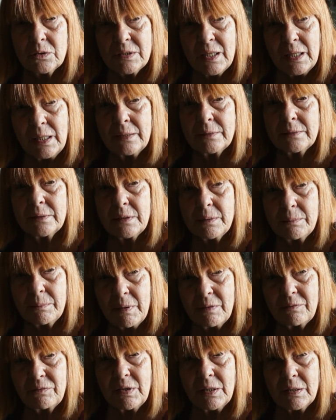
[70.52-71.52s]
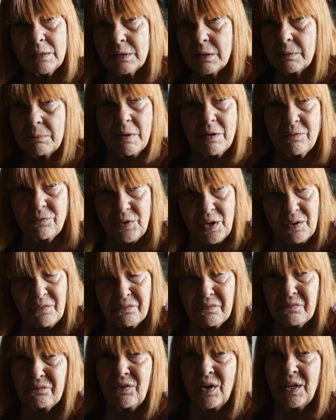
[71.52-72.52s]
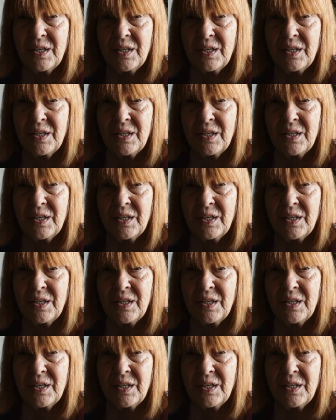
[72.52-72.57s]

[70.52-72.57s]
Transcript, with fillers: l'antimafia. L'antimafia fa